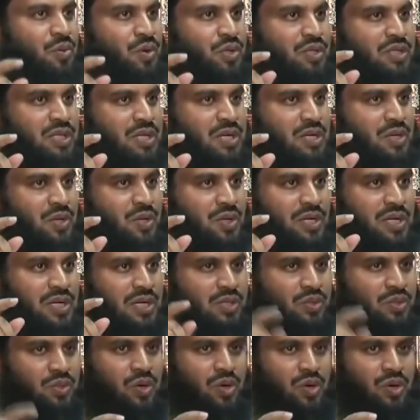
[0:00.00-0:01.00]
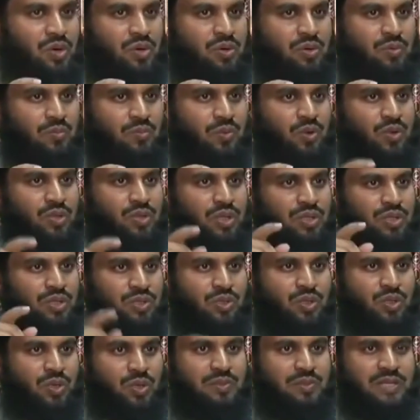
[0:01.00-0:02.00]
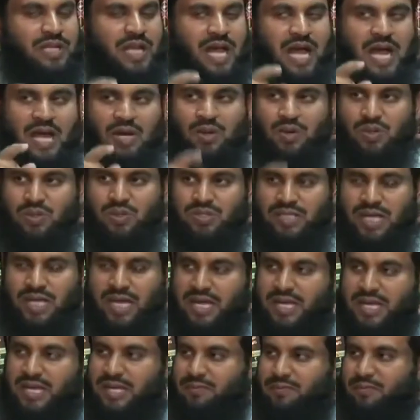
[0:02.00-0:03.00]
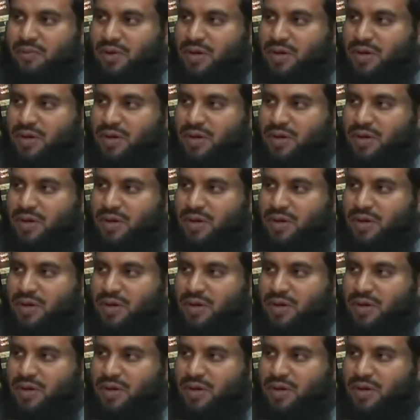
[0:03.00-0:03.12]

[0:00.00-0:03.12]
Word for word: অবতীর্ণকৃত প্রদত্ত বিধান অনুযায়ী